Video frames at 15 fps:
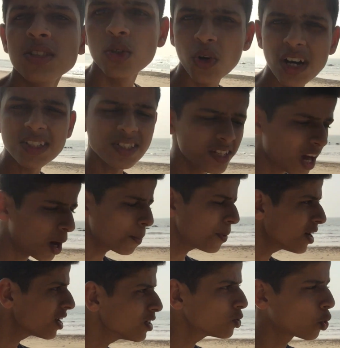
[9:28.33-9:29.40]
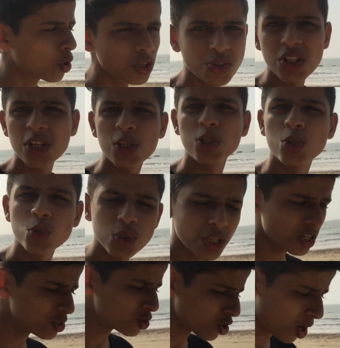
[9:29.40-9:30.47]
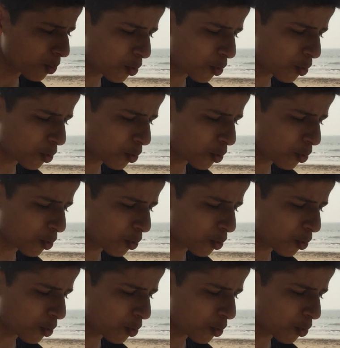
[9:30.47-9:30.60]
तो गाइस यहाँ पे ना थोड़े से इश्यूज हैं जो